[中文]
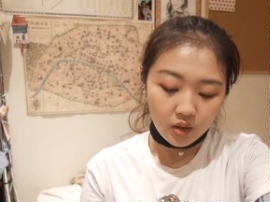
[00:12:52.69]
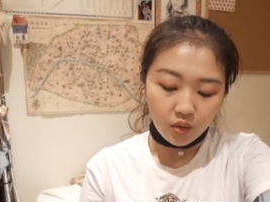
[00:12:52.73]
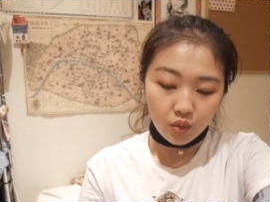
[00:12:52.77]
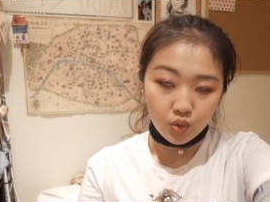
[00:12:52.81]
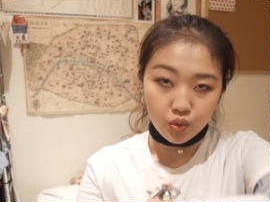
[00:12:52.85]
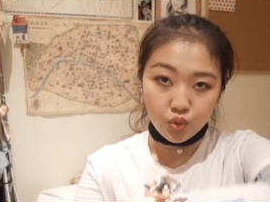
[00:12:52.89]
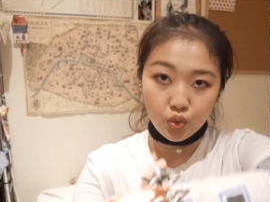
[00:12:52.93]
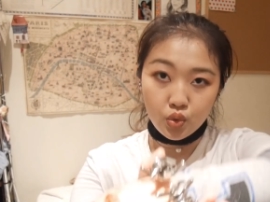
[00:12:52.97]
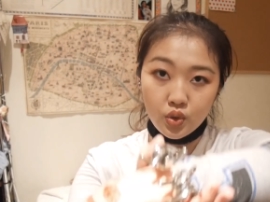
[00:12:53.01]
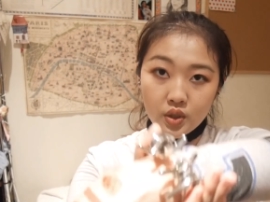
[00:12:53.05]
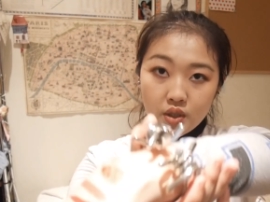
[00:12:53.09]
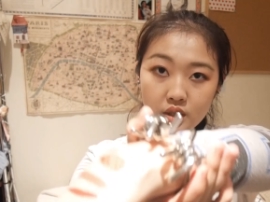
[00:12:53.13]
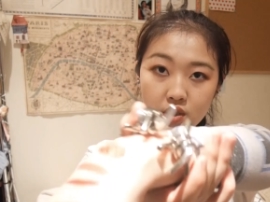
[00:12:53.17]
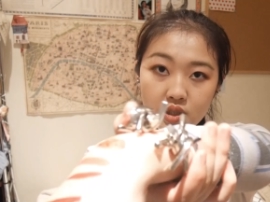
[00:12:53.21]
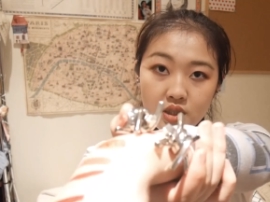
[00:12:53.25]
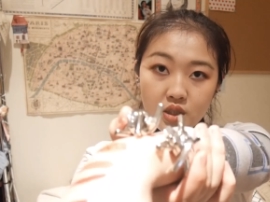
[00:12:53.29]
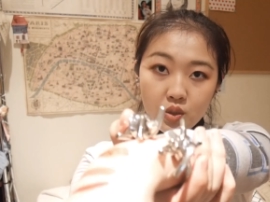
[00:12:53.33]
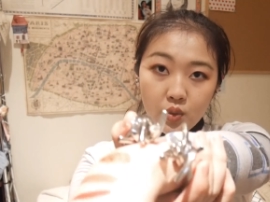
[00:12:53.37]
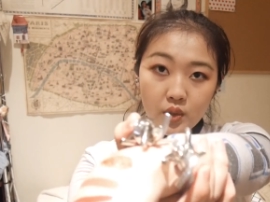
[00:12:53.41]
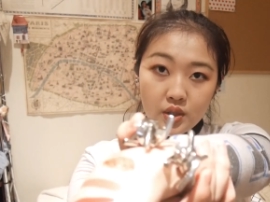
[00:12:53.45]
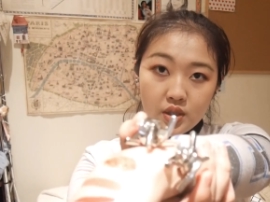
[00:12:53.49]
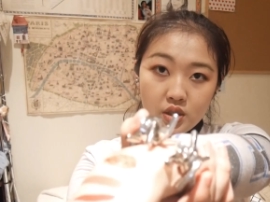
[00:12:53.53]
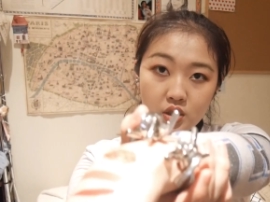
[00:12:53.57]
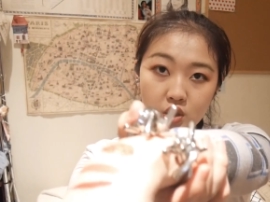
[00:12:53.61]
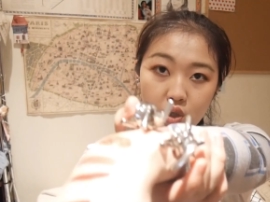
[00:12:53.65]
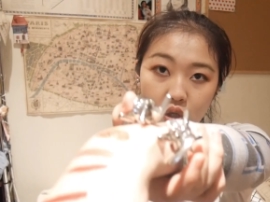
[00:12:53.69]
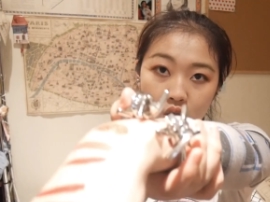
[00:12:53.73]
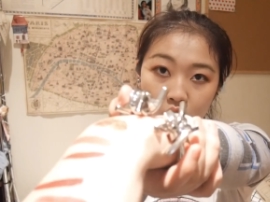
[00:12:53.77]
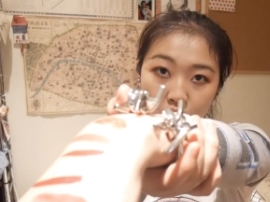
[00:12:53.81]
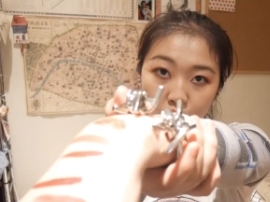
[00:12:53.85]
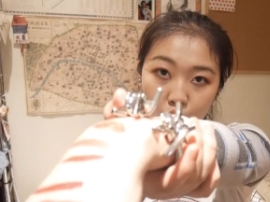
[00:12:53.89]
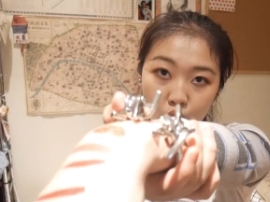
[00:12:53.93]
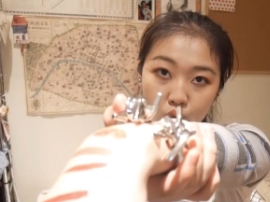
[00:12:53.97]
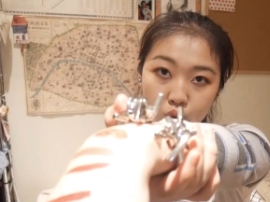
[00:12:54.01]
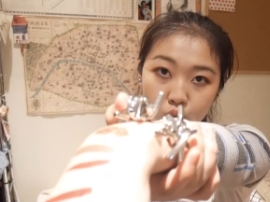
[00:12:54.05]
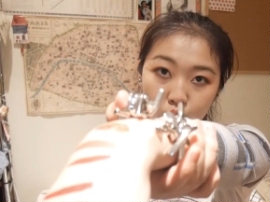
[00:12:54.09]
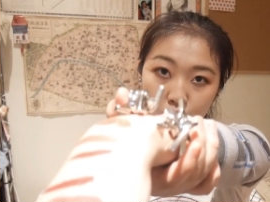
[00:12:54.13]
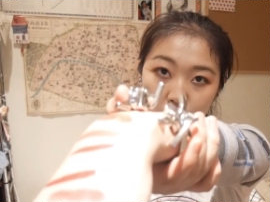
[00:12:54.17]
我就会喜欢这些
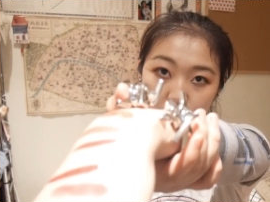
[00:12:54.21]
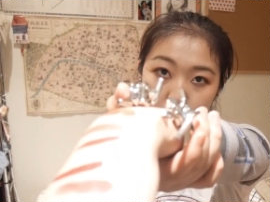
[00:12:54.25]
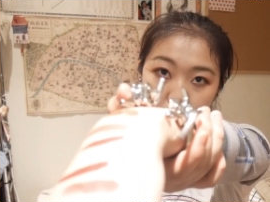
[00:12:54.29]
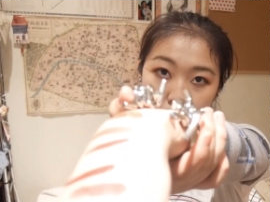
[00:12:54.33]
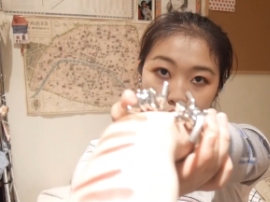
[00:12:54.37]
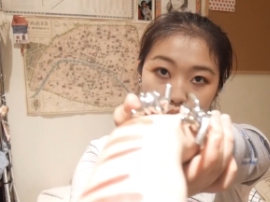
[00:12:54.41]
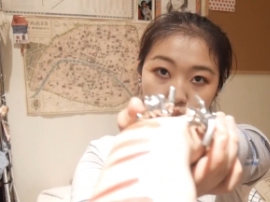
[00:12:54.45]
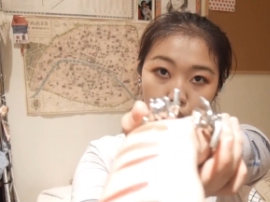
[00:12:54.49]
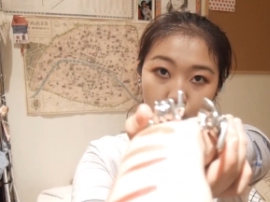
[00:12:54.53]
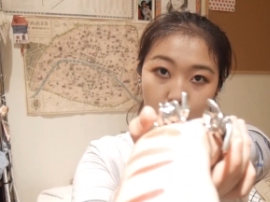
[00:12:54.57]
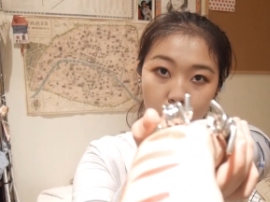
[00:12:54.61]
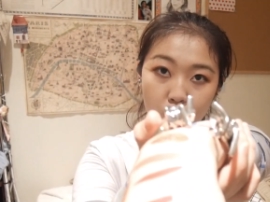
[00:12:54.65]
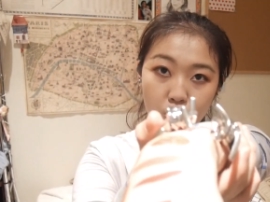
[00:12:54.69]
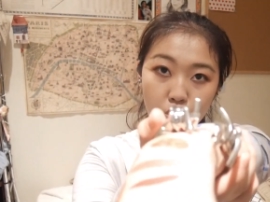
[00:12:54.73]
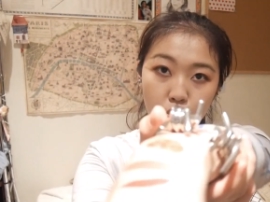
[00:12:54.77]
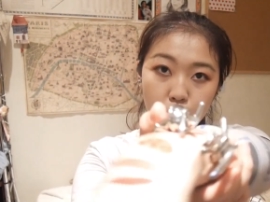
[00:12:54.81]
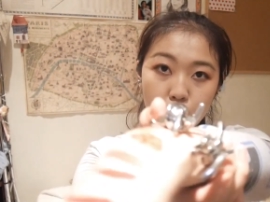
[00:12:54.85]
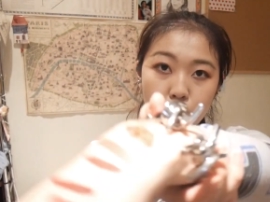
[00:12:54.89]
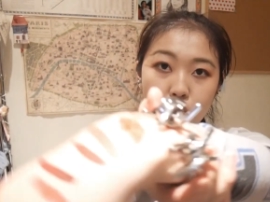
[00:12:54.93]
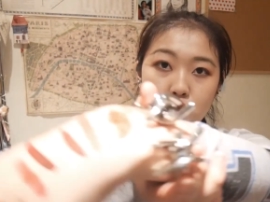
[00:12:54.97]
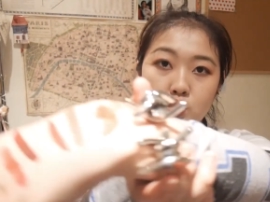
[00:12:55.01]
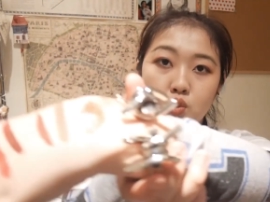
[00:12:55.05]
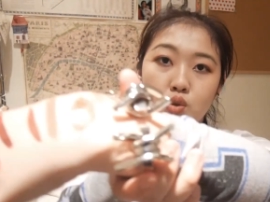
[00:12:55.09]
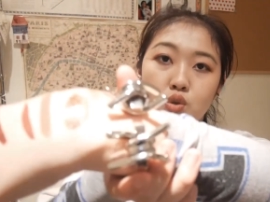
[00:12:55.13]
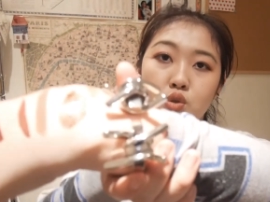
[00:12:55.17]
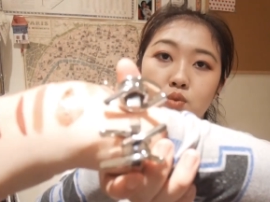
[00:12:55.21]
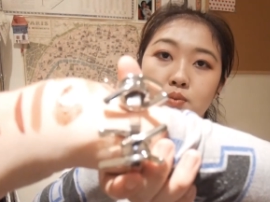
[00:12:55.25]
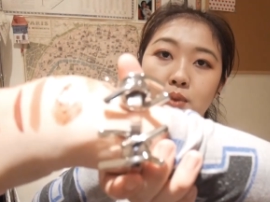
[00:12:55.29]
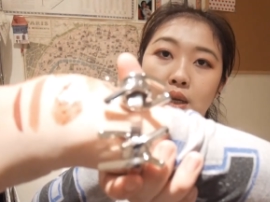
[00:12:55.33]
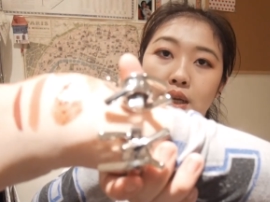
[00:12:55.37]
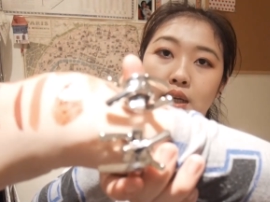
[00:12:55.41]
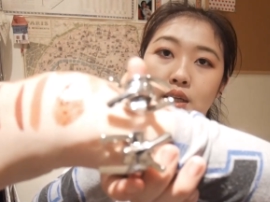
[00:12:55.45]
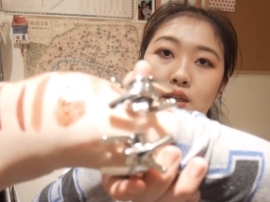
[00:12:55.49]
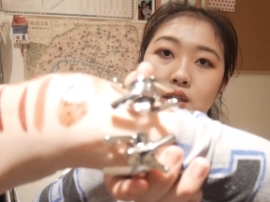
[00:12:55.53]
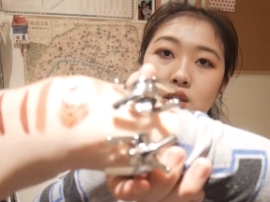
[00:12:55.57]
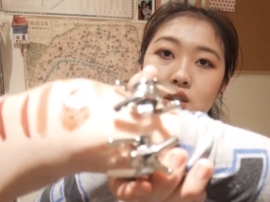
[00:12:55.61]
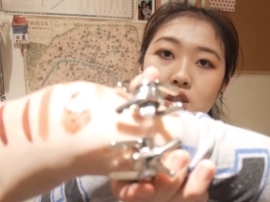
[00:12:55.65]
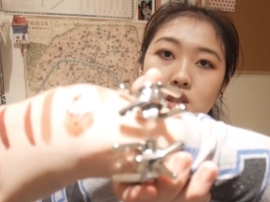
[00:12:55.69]
很酷很酷的首饰，我就
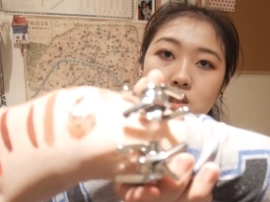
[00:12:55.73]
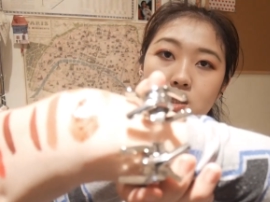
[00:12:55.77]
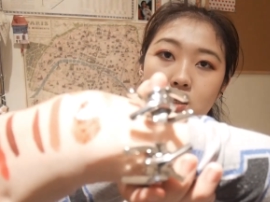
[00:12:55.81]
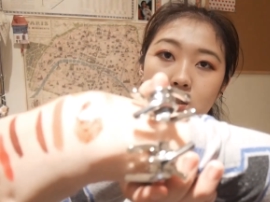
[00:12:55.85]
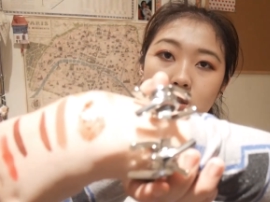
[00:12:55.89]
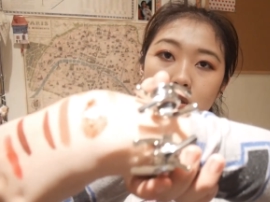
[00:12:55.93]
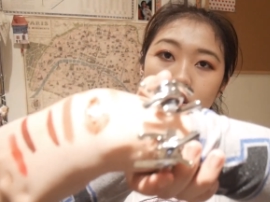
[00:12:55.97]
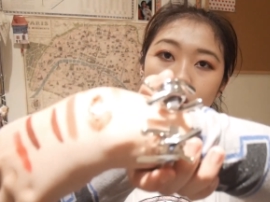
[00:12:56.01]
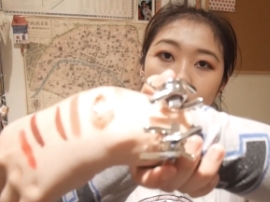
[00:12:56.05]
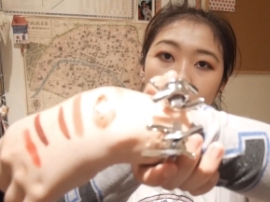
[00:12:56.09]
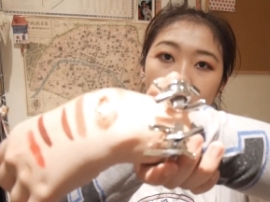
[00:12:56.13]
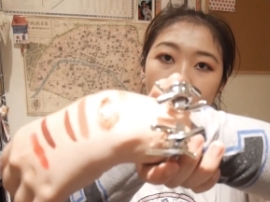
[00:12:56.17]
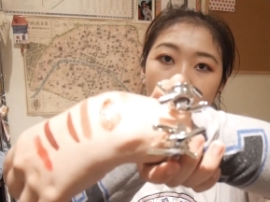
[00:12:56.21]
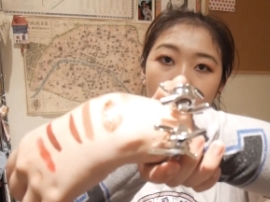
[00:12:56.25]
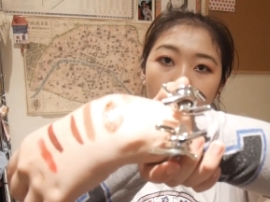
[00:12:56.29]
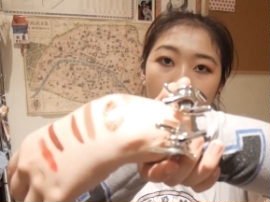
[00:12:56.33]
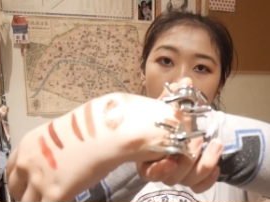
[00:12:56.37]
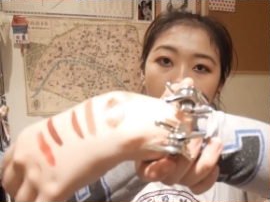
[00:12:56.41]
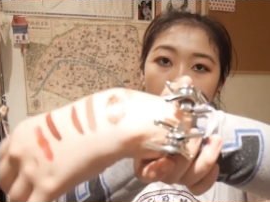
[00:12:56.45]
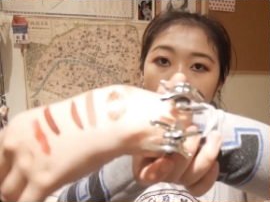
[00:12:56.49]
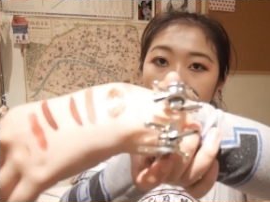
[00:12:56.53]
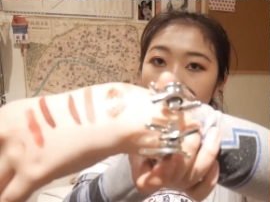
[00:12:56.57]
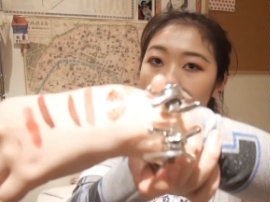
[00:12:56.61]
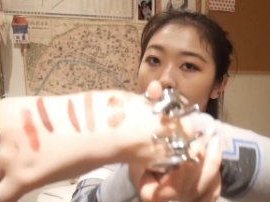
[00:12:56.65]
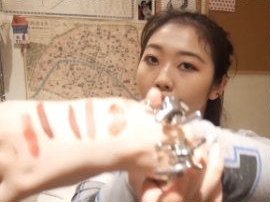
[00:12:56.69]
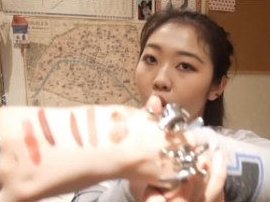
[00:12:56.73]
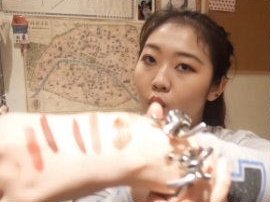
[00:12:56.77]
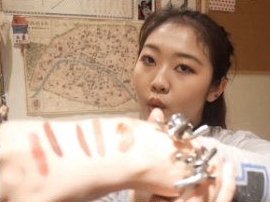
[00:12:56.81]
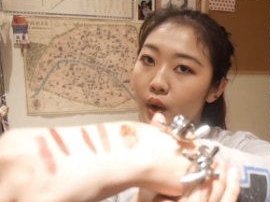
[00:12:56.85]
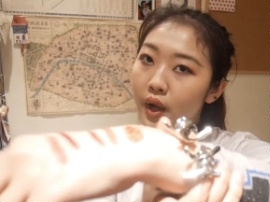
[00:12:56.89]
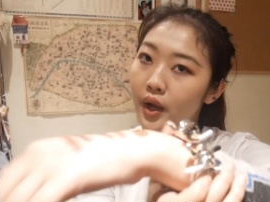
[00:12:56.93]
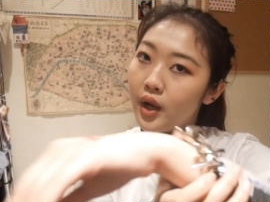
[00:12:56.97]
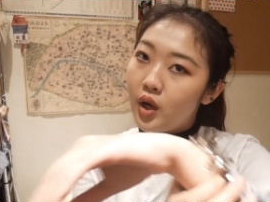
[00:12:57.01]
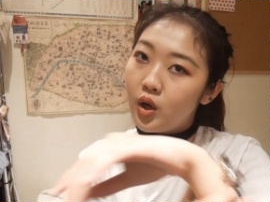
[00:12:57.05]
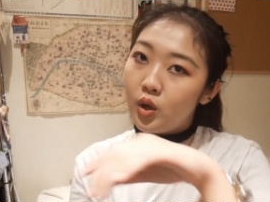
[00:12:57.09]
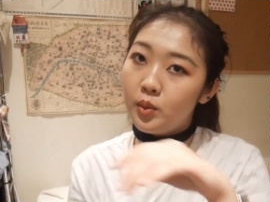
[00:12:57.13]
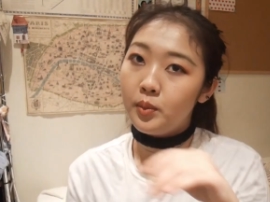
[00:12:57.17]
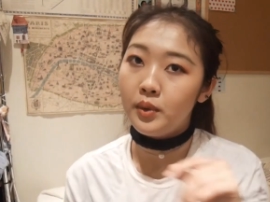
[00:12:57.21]
买了一个这个，很好
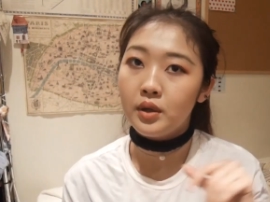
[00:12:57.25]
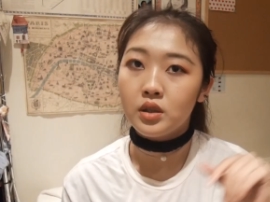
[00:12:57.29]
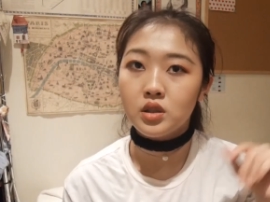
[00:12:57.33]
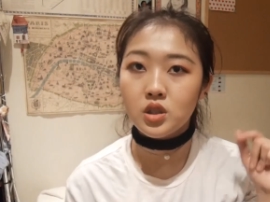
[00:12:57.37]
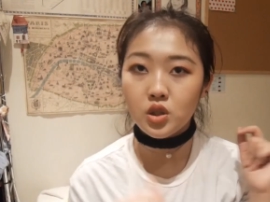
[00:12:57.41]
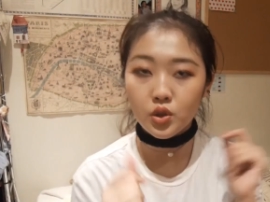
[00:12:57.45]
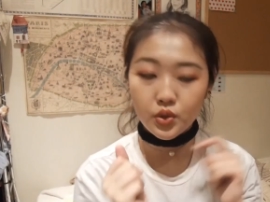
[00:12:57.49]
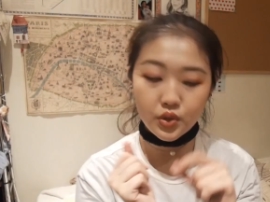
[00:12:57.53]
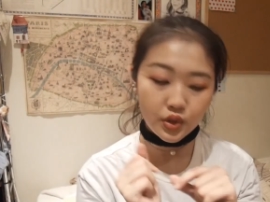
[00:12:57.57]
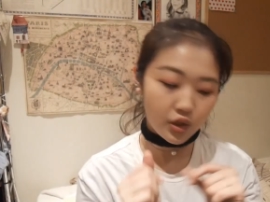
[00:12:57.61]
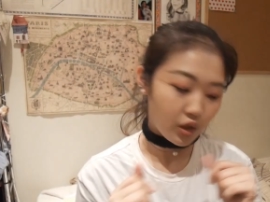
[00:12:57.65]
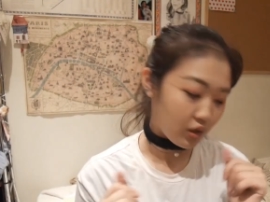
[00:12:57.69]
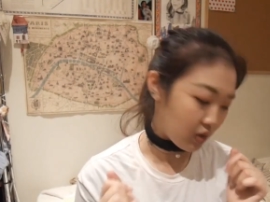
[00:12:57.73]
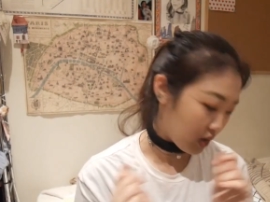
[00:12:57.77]
看好吗？超级